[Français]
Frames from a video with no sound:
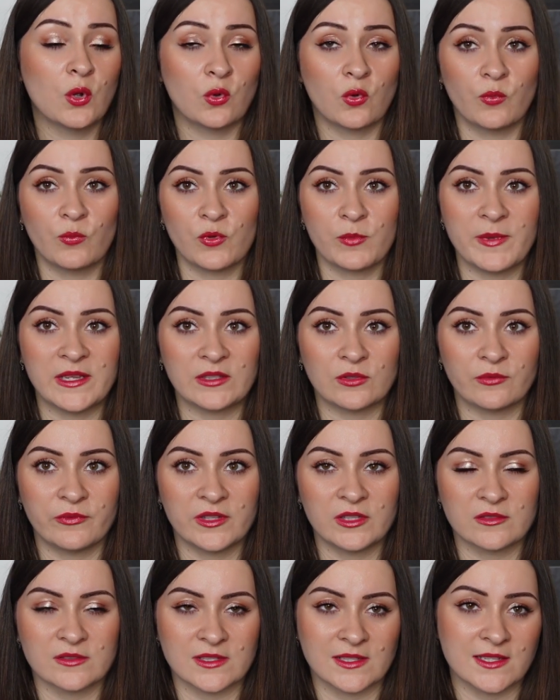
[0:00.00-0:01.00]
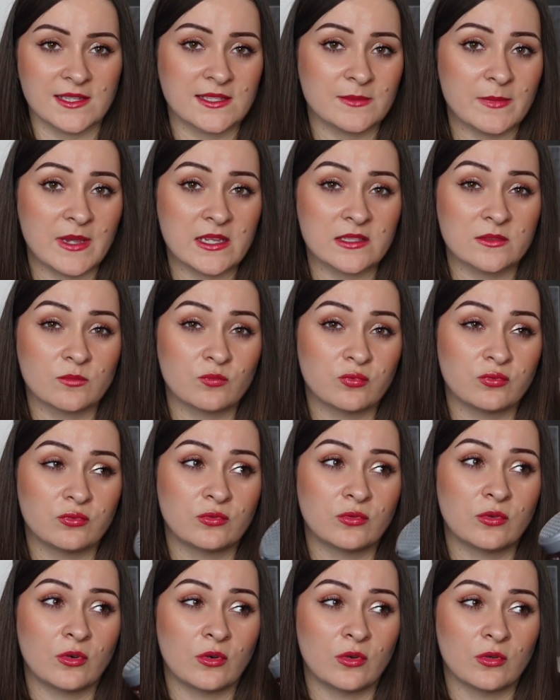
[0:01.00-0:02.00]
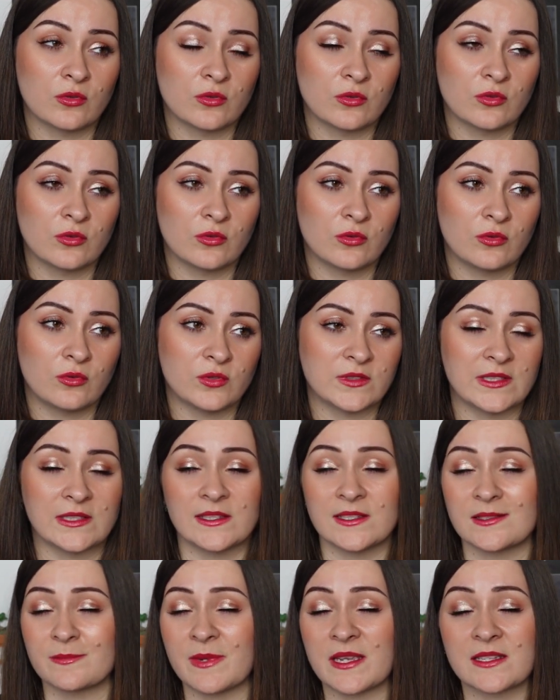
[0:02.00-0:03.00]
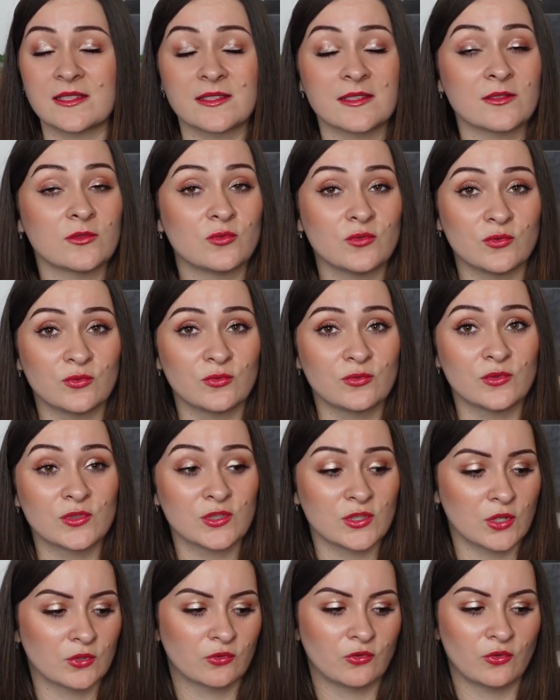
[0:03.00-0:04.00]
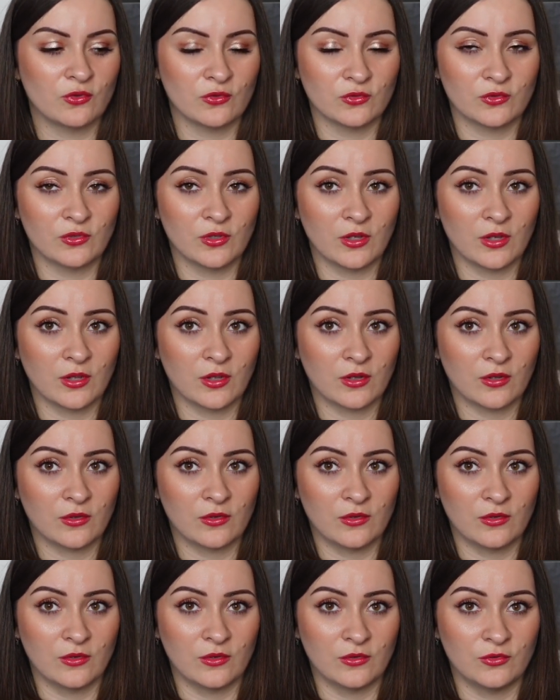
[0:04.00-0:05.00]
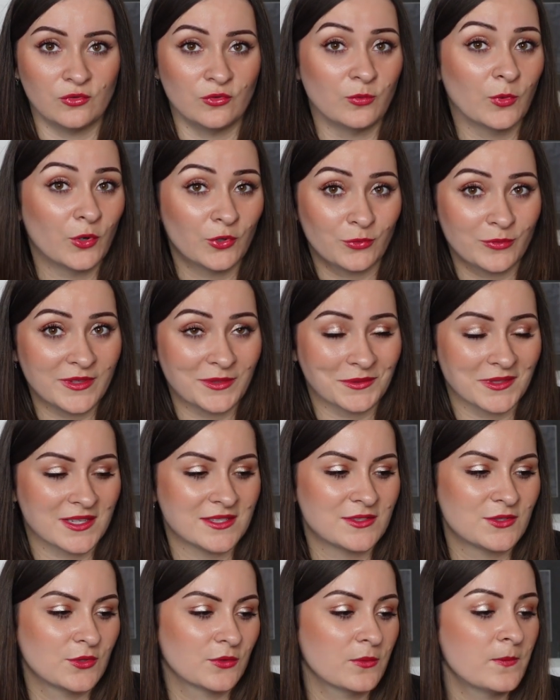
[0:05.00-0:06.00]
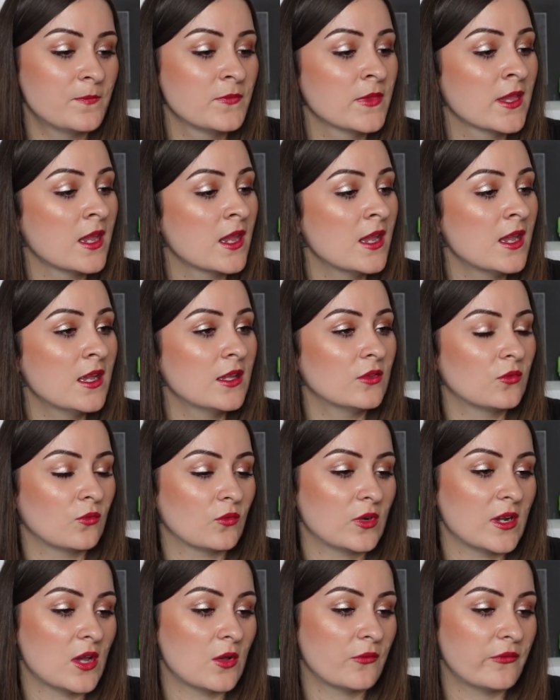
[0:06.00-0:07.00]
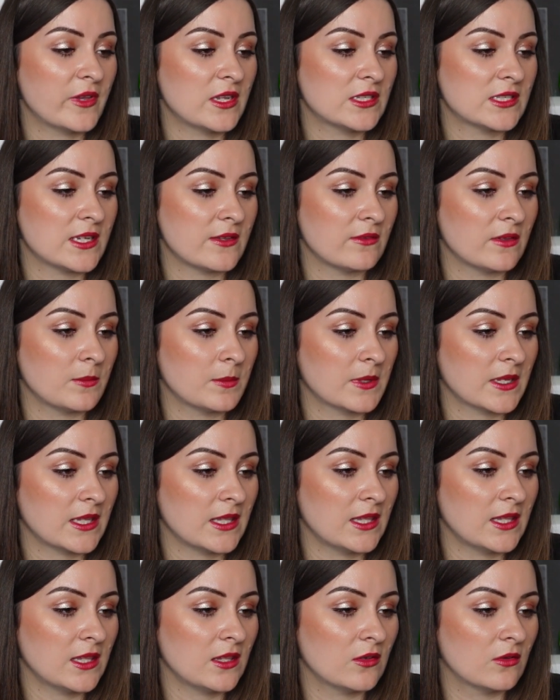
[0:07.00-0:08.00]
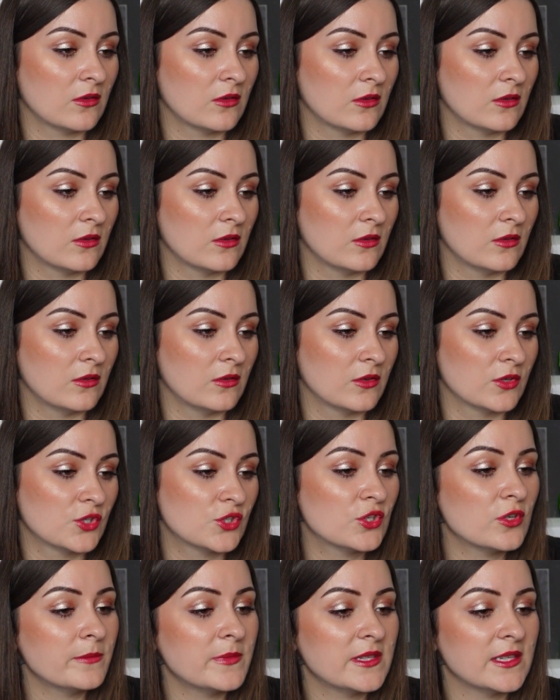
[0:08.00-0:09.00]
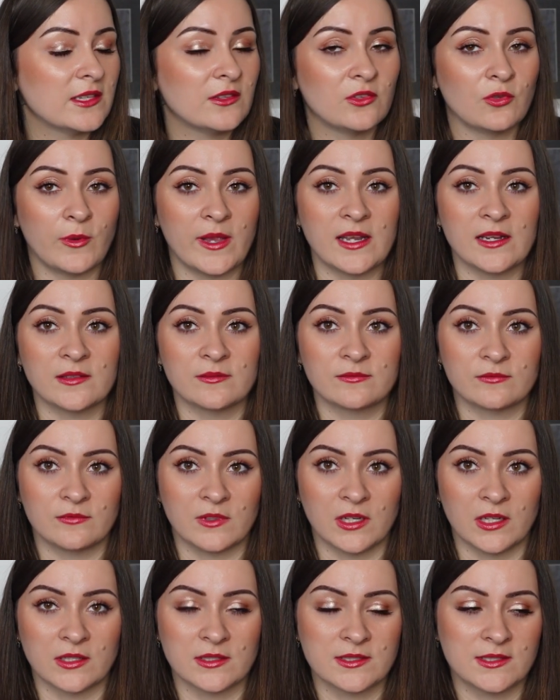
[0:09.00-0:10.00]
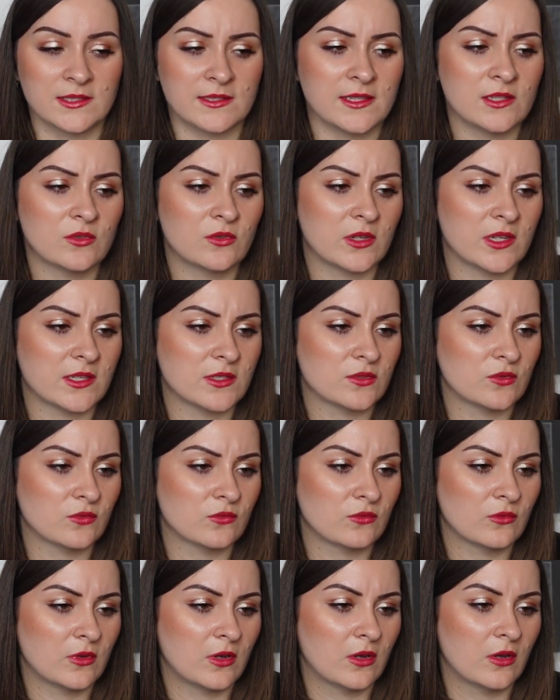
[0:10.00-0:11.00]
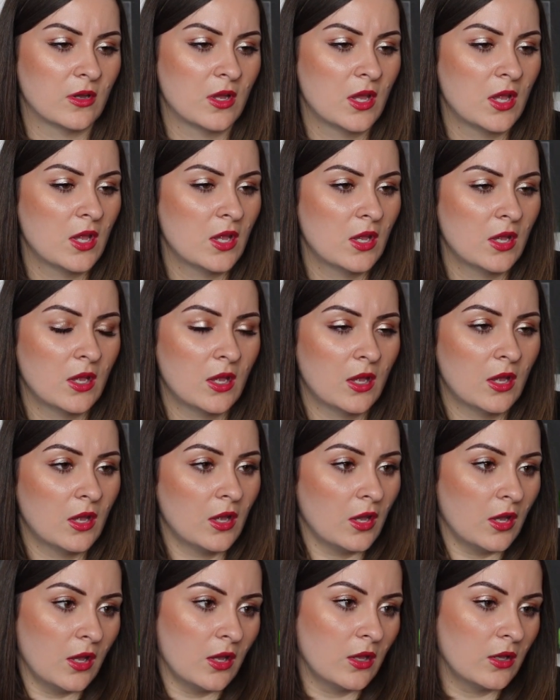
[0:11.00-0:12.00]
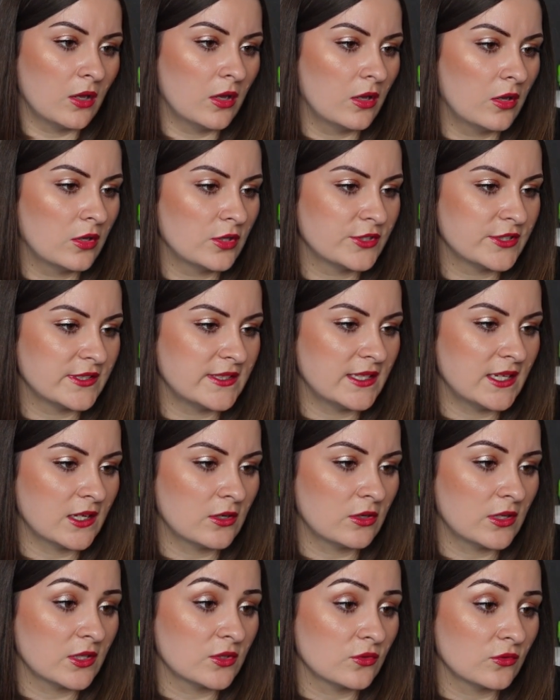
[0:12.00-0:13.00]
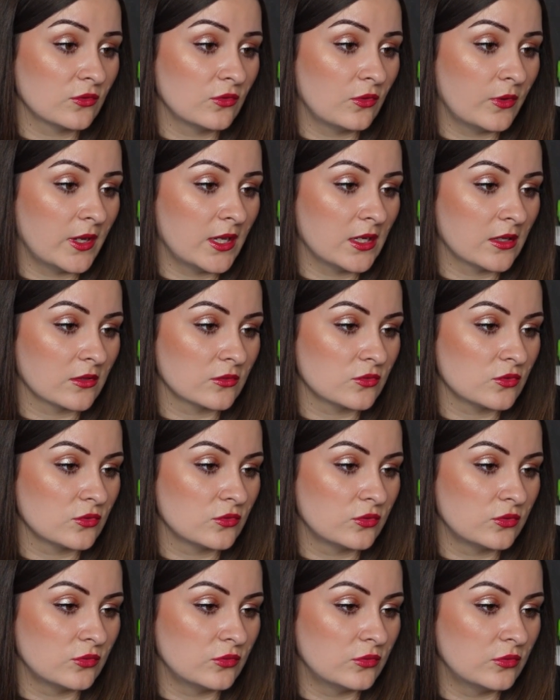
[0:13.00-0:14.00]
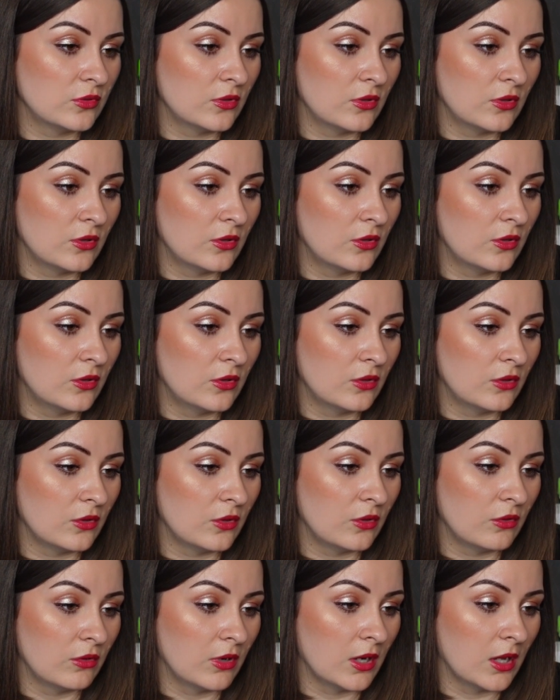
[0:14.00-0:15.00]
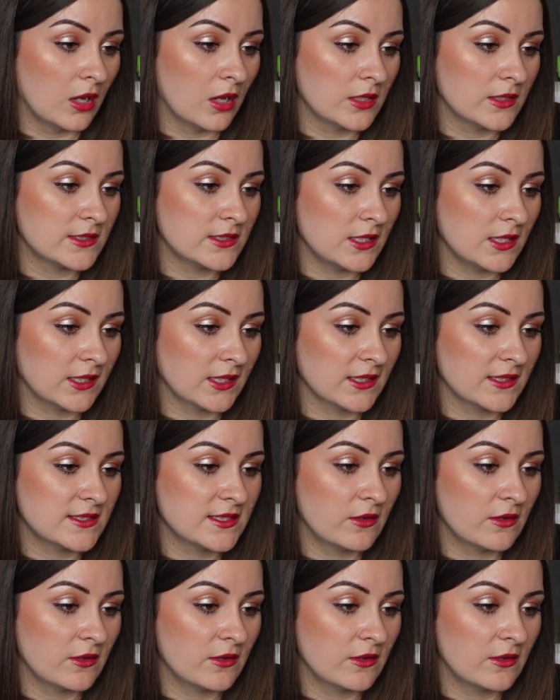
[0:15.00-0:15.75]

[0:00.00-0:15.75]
qu'on peut mettre en fait dans un espace pour que cet espace du coup sente l'odeur du produit en question. Donc là en fait j'avais pris Cheminée de Noël. Voilà c'était une collection ah, c'était la collection de Noël, hein, du coup. Euh, c'est écrit